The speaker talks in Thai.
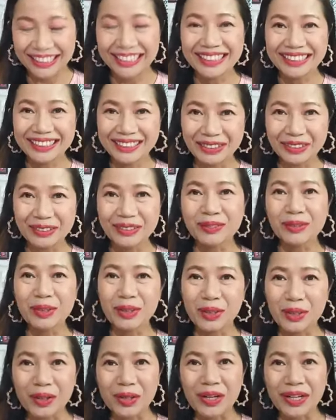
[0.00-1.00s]
อยู่บน
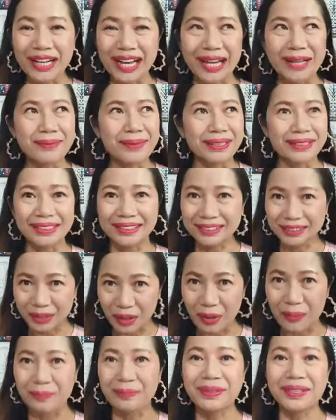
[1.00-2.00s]
โลกออนไลน์มาตั้งสอ
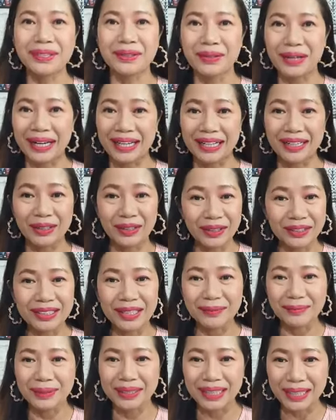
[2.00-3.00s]
งปีกว่าแล้วก็ยัง
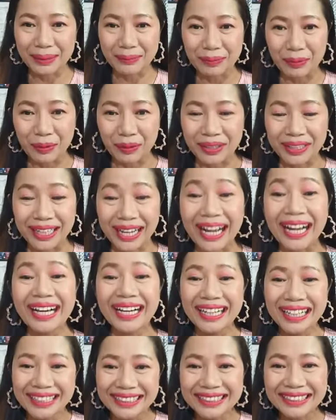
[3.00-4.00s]
มีเหตุผลนะคะ
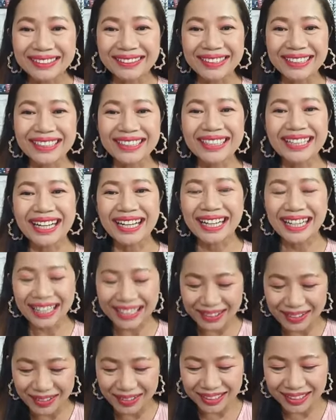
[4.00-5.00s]
สวัสดีค่ะ
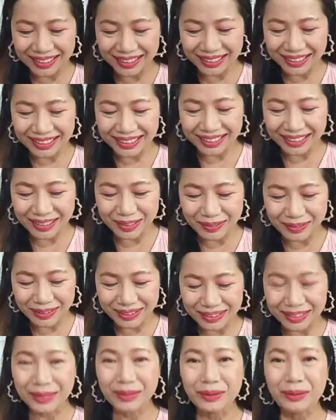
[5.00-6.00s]
น้องเอนีววัน
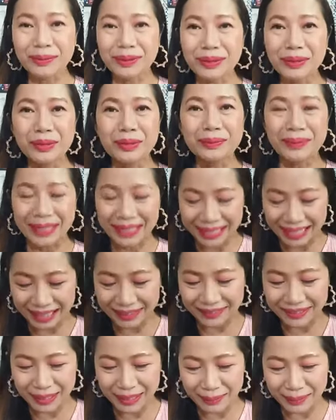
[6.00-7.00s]
นี้ครูพี่นูมาไล
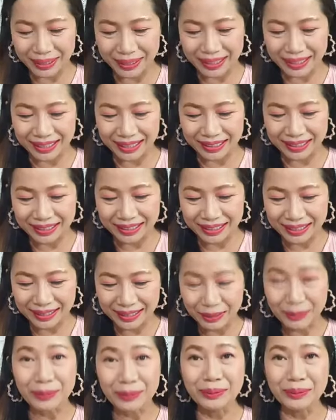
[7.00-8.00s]
ฟ์ในเพจ
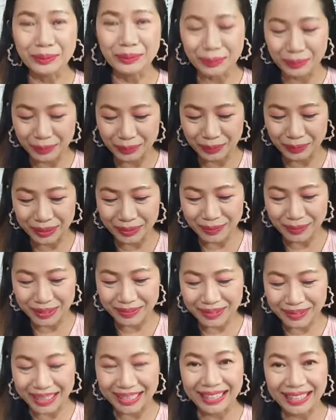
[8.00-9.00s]
ครูนูทวี
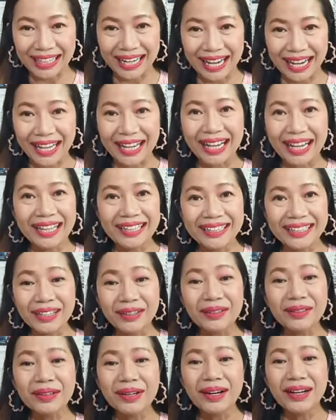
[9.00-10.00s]
วันนะคะ เดี๋ยว
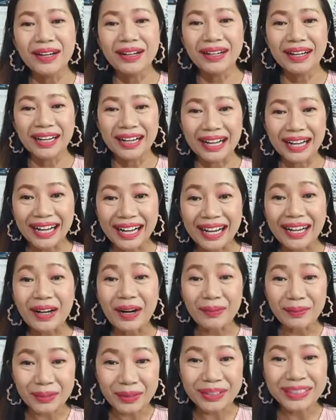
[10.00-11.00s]
อขอ
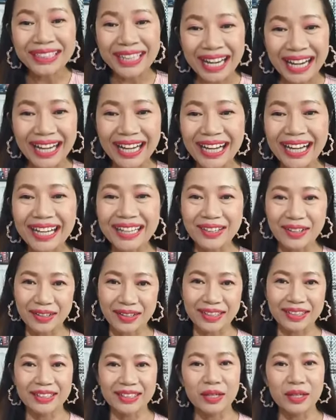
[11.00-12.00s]
บคุณค่ะน้องเอ
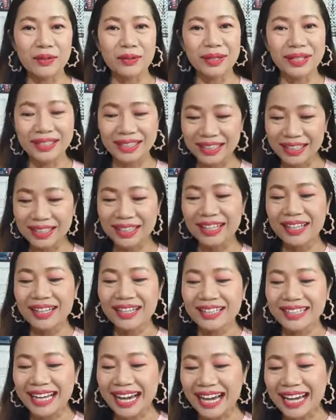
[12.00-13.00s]
นีวันนี้
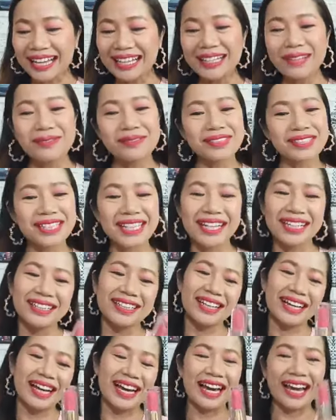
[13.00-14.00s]
ทาลิปสติก
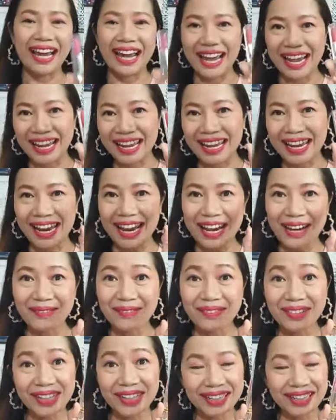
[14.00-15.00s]
นะคะ I am
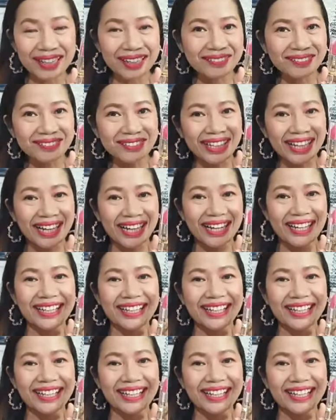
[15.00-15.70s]
love นะคะ